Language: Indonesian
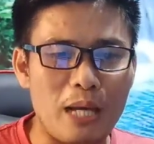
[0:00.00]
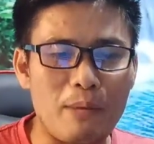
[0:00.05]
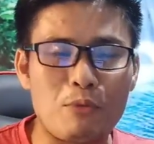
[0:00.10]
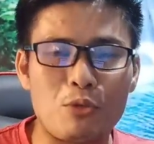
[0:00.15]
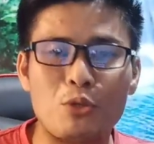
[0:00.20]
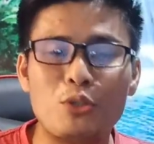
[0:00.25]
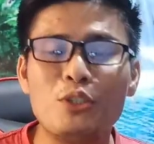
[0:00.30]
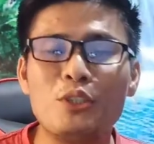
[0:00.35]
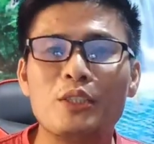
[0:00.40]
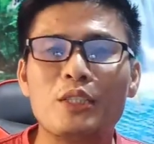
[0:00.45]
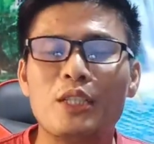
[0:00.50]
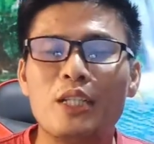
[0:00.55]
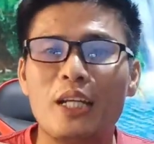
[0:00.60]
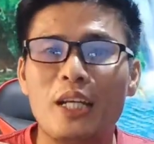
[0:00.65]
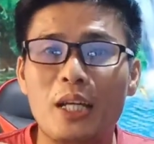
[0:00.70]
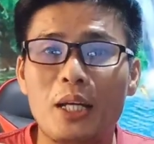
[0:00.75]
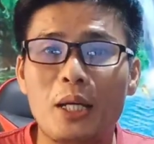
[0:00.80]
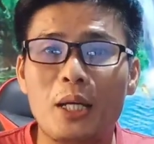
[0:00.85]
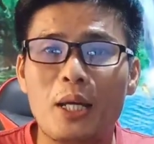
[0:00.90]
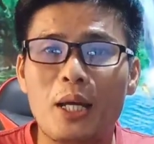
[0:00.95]
Namun,
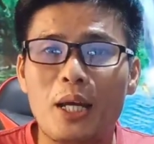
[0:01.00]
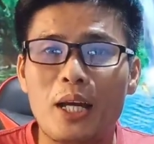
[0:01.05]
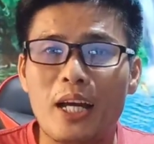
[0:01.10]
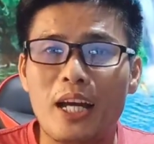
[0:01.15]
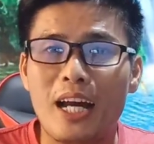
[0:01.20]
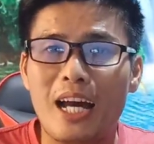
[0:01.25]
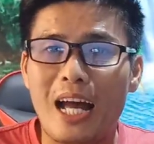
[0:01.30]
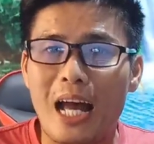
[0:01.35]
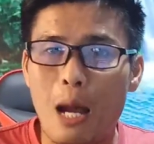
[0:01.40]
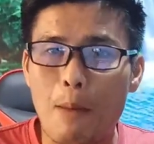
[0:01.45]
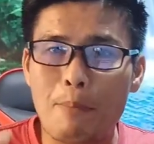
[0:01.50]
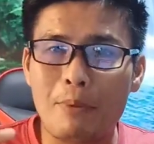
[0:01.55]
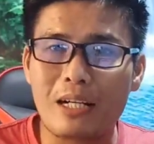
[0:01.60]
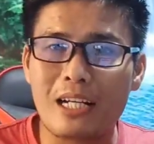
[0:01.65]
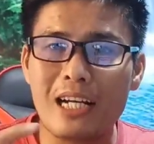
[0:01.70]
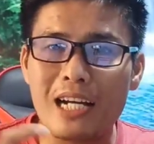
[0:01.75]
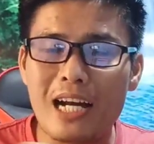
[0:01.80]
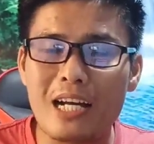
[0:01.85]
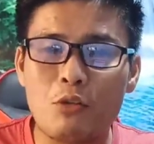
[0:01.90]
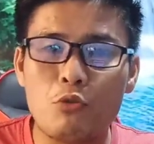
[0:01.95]

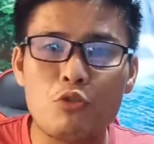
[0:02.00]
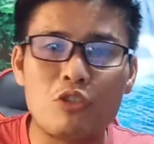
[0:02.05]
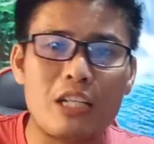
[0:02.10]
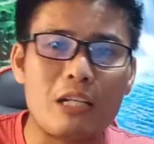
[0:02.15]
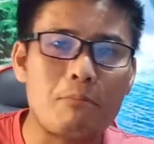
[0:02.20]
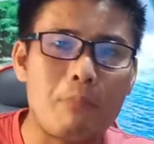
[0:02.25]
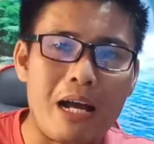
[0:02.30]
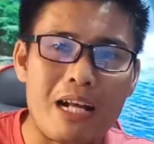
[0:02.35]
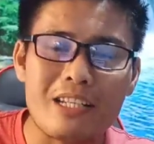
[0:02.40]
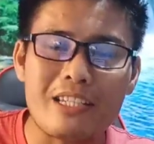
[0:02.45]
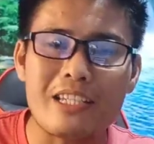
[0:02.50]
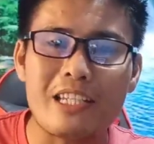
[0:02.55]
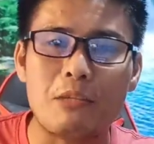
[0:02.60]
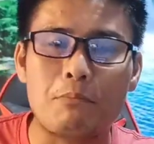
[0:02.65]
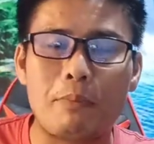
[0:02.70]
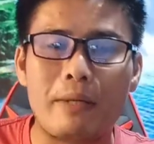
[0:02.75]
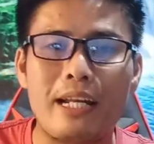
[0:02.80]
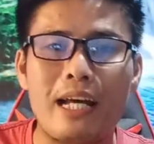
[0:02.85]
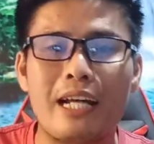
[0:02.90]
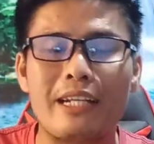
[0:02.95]
apakah Agustan
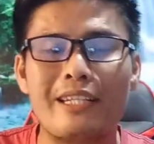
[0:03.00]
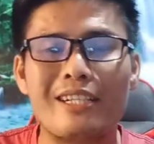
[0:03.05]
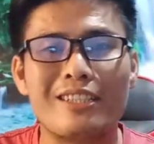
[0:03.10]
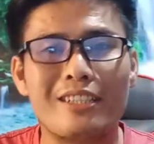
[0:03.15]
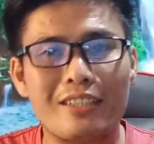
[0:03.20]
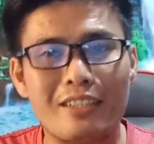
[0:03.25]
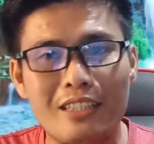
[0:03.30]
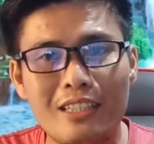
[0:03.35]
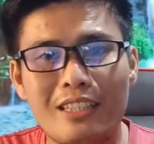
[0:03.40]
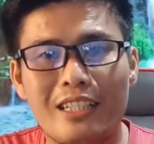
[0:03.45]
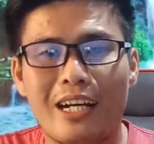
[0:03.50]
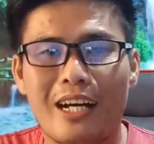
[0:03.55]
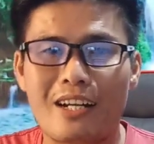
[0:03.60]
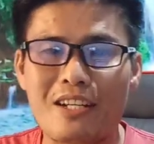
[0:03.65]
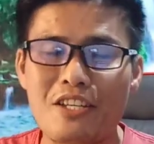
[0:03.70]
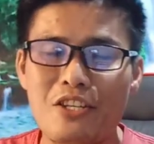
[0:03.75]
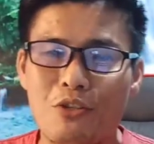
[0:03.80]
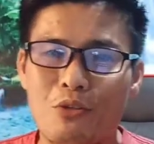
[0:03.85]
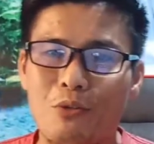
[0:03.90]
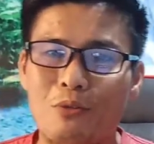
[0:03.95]
bangkit pada hari yang ketiga
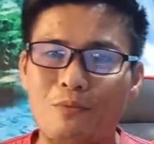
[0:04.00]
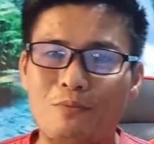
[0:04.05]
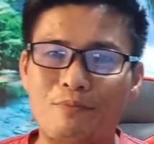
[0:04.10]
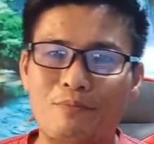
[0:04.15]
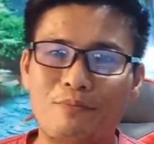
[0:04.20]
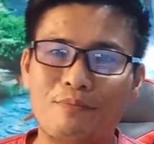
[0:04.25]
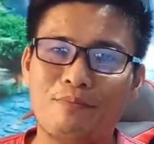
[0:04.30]
Aristo?